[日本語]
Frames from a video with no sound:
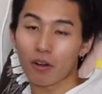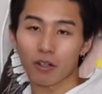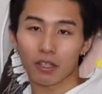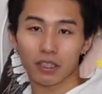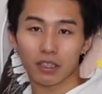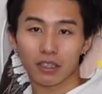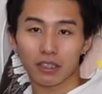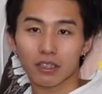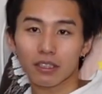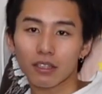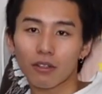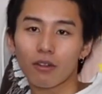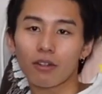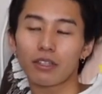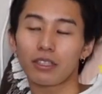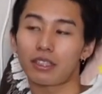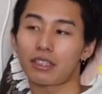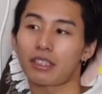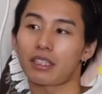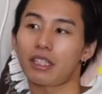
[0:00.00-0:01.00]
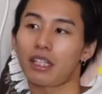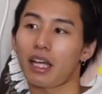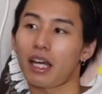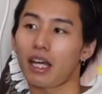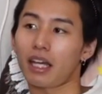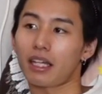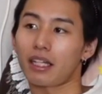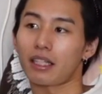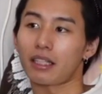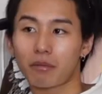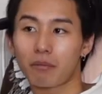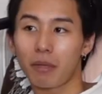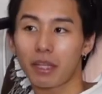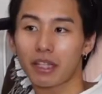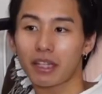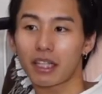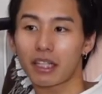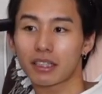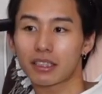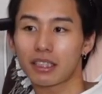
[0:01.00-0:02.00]
これすごい好きで、まあ、
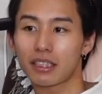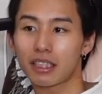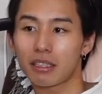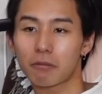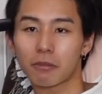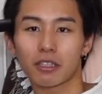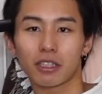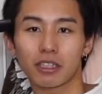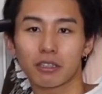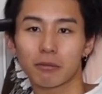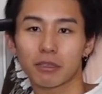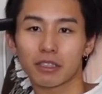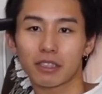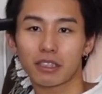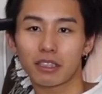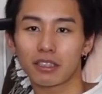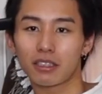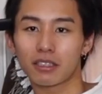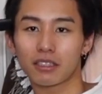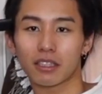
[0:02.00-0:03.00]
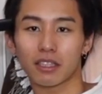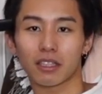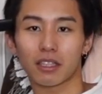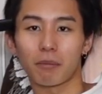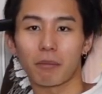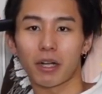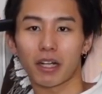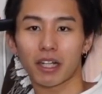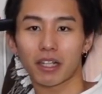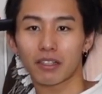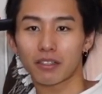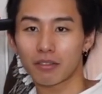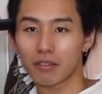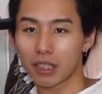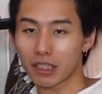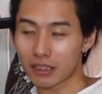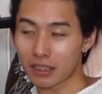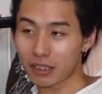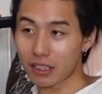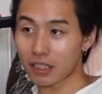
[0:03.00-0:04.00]
言ったら全然今クリスマスシーズンじゃなくて真逆の
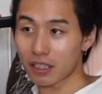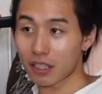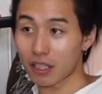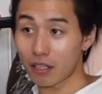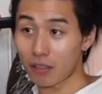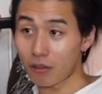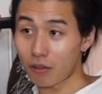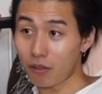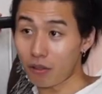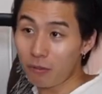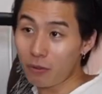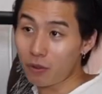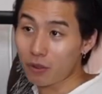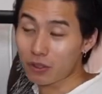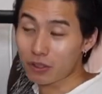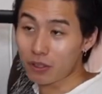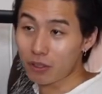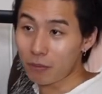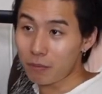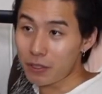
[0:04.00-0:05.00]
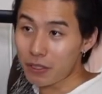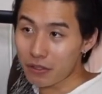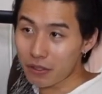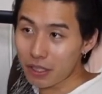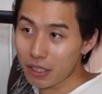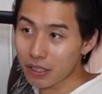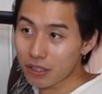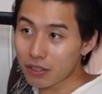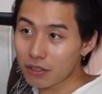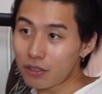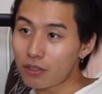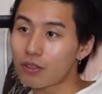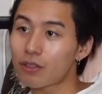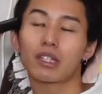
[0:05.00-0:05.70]
夏なんだけど、もうその美女定住の、